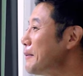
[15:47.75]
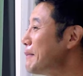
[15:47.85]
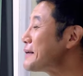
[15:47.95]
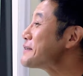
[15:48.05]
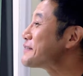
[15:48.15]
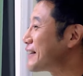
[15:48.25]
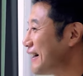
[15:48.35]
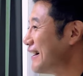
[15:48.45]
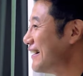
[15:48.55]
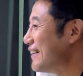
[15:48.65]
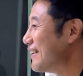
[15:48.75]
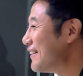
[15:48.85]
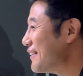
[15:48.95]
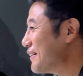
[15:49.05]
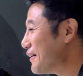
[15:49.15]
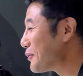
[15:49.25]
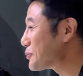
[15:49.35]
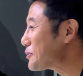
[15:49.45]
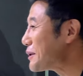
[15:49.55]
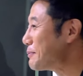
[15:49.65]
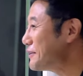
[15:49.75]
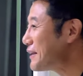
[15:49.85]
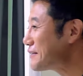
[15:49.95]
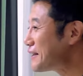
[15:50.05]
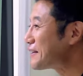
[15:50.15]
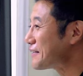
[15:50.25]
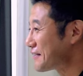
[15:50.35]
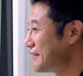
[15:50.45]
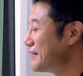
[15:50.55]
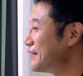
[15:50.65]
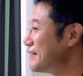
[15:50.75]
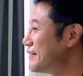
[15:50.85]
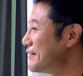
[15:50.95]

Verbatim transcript: マジっすか、はい、えお父さんぶん殴られたはいはいあります